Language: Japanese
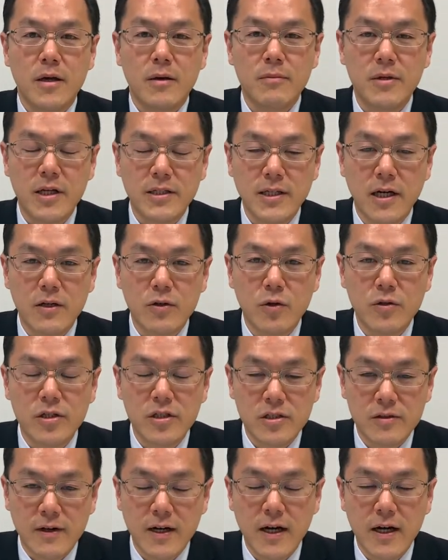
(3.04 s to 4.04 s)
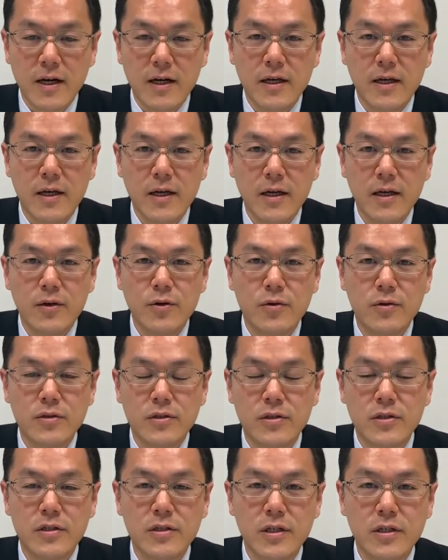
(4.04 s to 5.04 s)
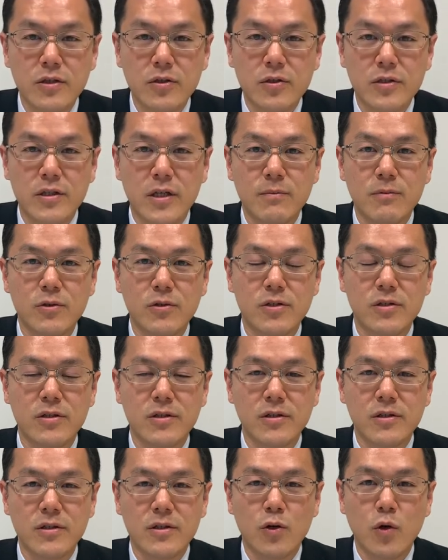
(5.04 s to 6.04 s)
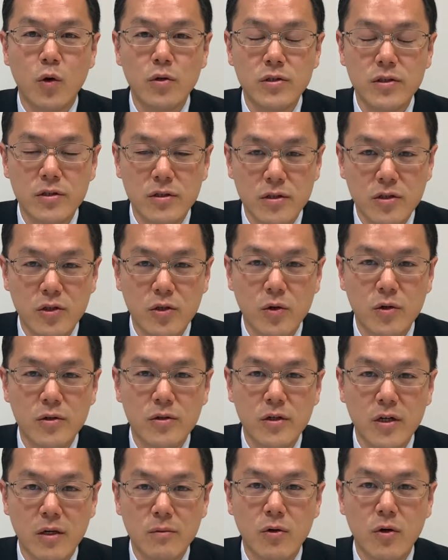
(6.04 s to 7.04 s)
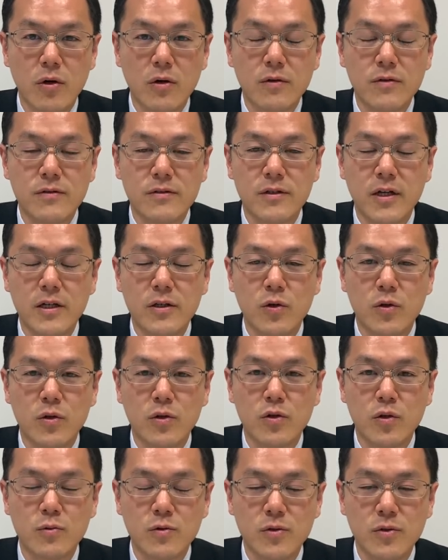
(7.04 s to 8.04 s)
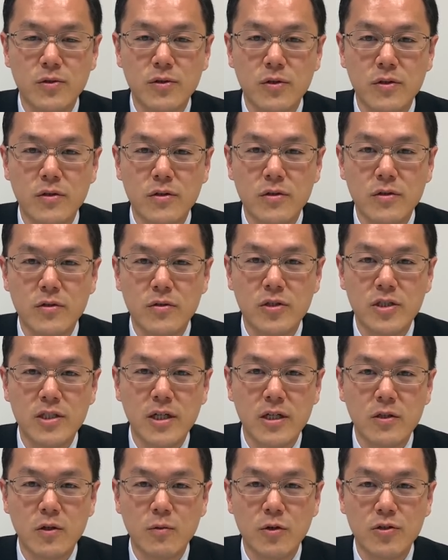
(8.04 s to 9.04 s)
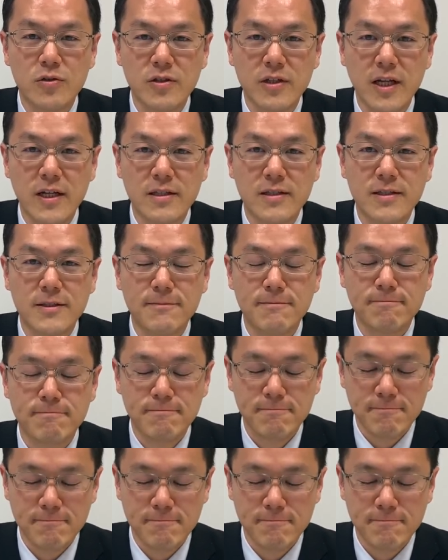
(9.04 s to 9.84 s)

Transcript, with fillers: 皆さんこんにちは AO 推薦入試専門塾コッスン教育ラボ副代表のトムこと内田智之です